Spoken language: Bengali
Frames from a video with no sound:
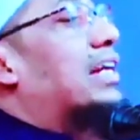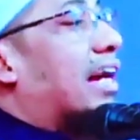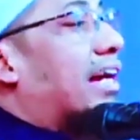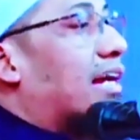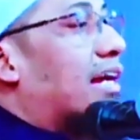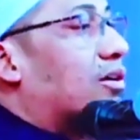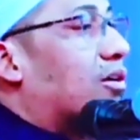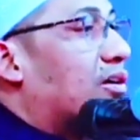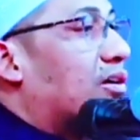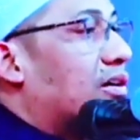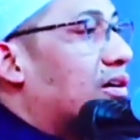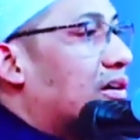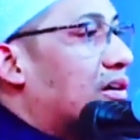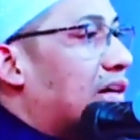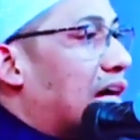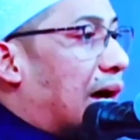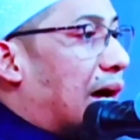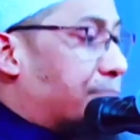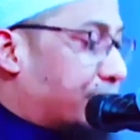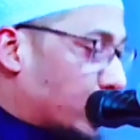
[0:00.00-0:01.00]
বলেন না কেন
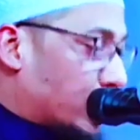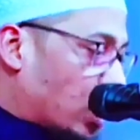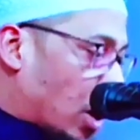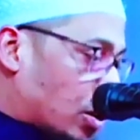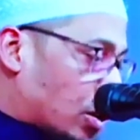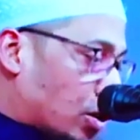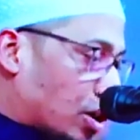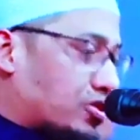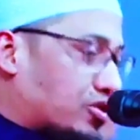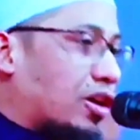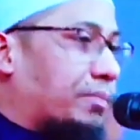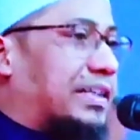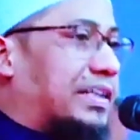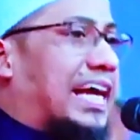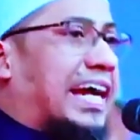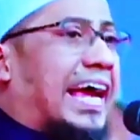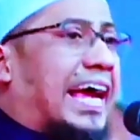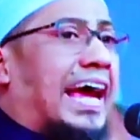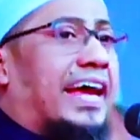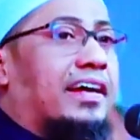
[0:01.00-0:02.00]
আপনি উলঙ্গ
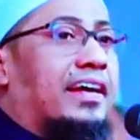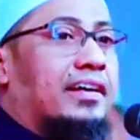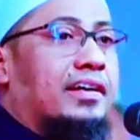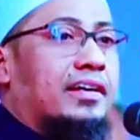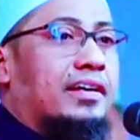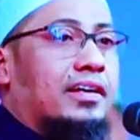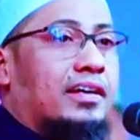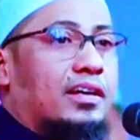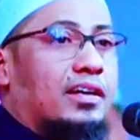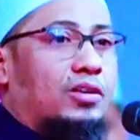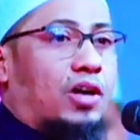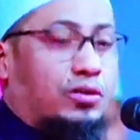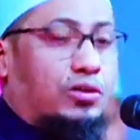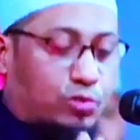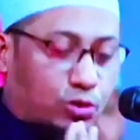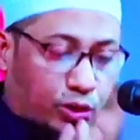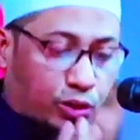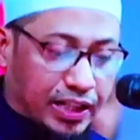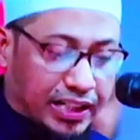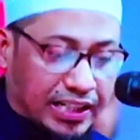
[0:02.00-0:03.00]
ছবি দেখে
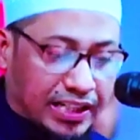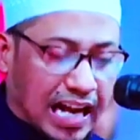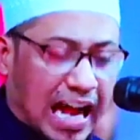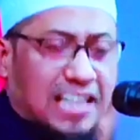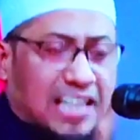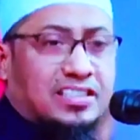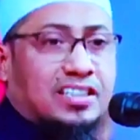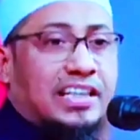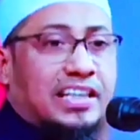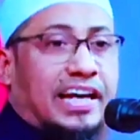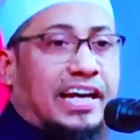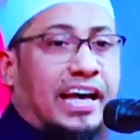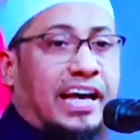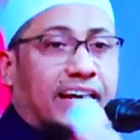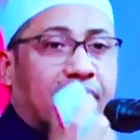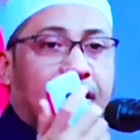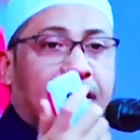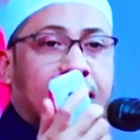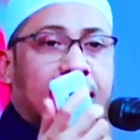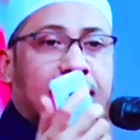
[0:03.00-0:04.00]
নর্তকির নাচ
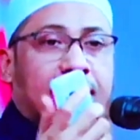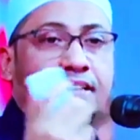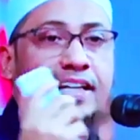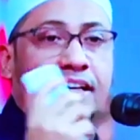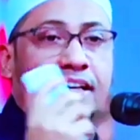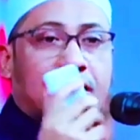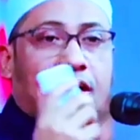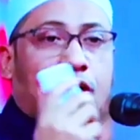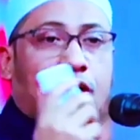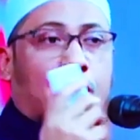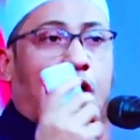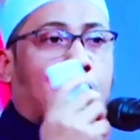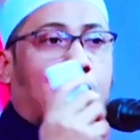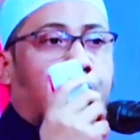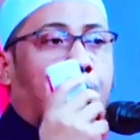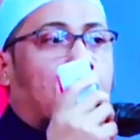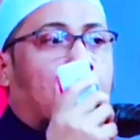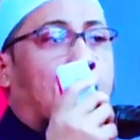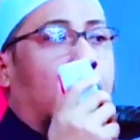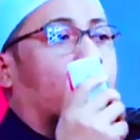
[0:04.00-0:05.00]
দেখে কি কি
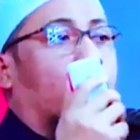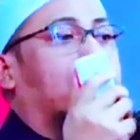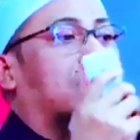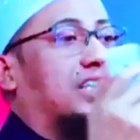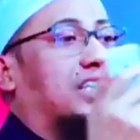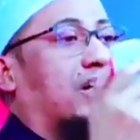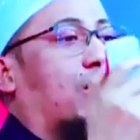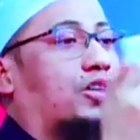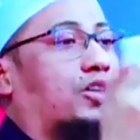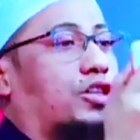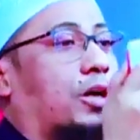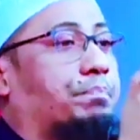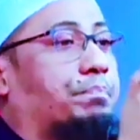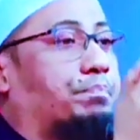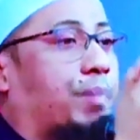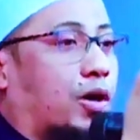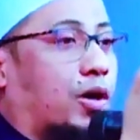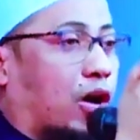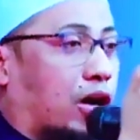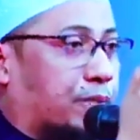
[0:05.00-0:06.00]
কল্পনা করছেন
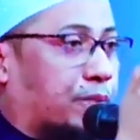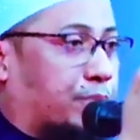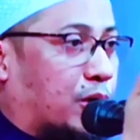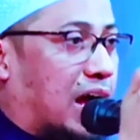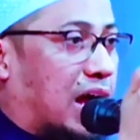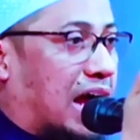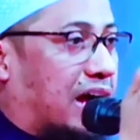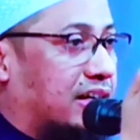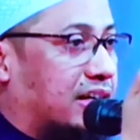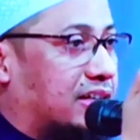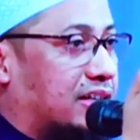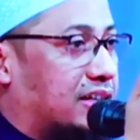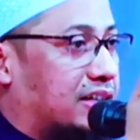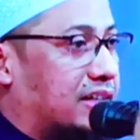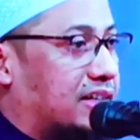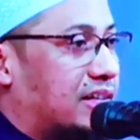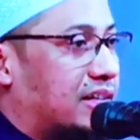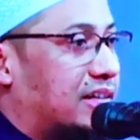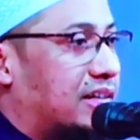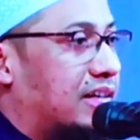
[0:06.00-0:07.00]
অসভ্য কল্পনা
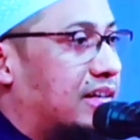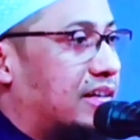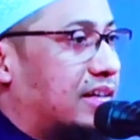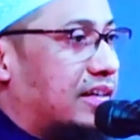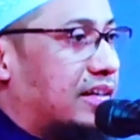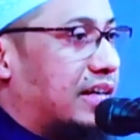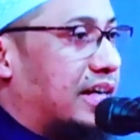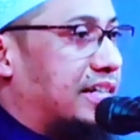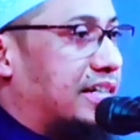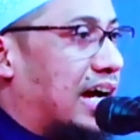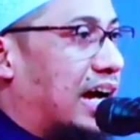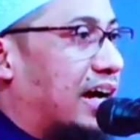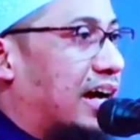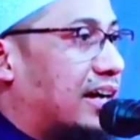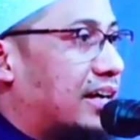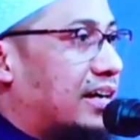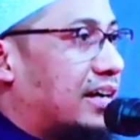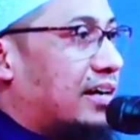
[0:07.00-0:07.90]
এটা